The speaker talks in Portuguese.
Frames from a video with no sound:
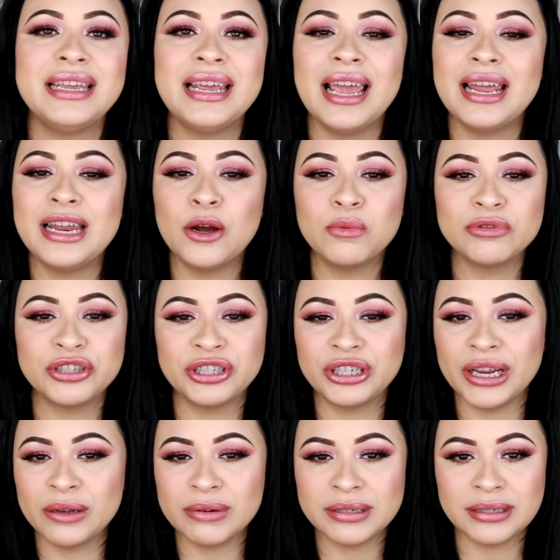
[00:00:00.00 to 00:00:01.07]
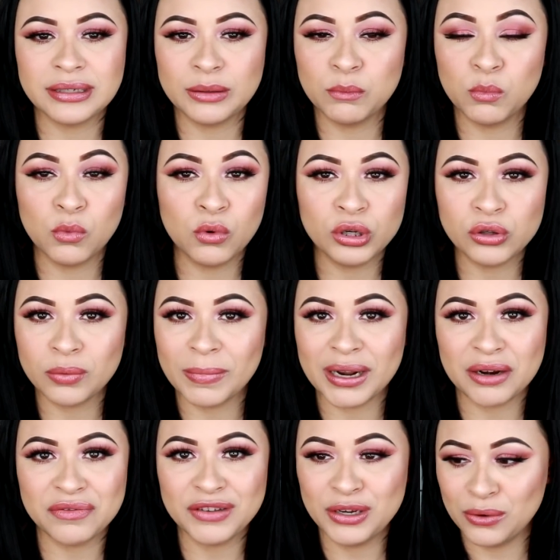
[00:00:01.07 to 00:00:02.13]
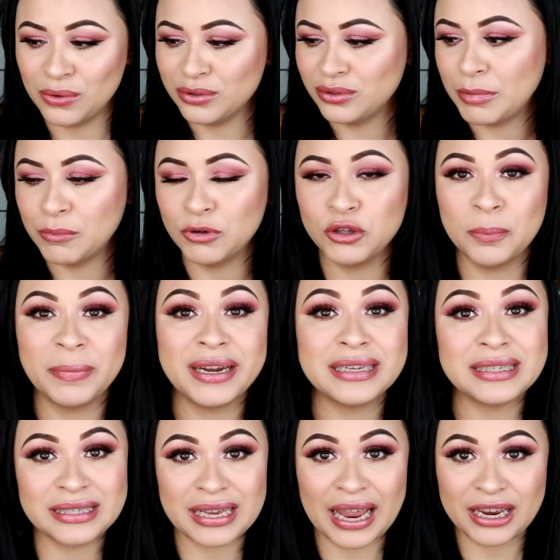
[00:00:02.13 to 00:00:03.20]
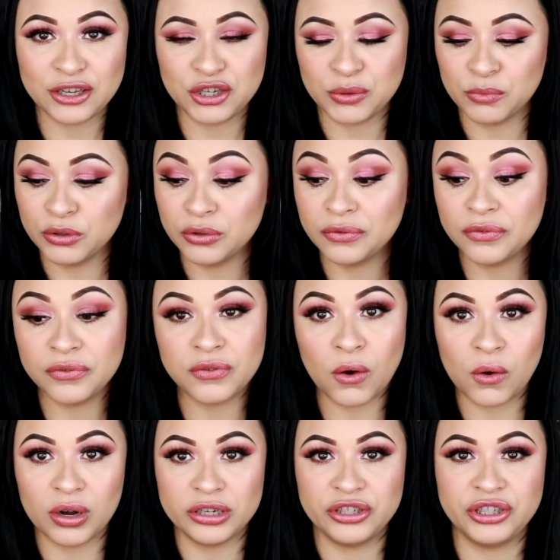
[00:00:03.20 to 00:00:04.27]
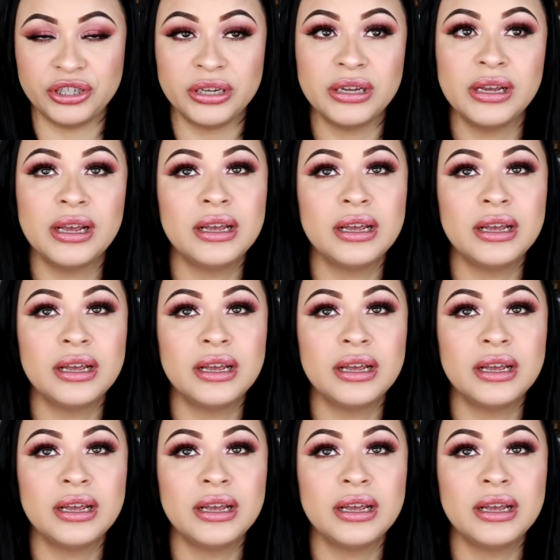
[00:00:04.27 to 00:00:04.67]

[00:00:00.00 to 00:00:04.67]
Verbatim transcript: e ele é um cheiro assim muito maravilhoso, e muito presente, muito forte.